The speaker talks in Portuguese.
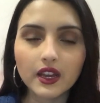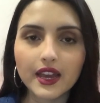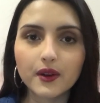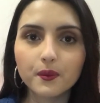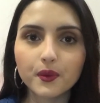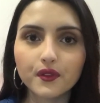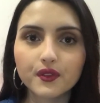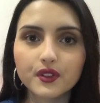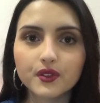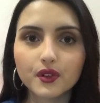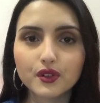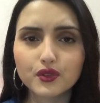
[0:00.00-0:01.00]
era um
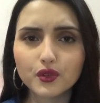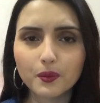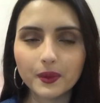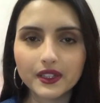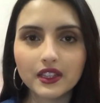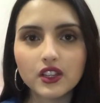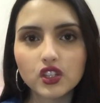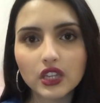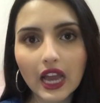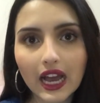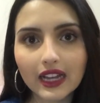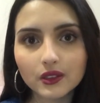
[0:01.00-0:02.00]
professor super
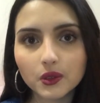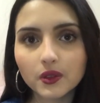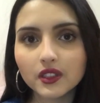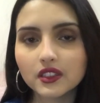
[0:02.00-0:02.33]
dedicado,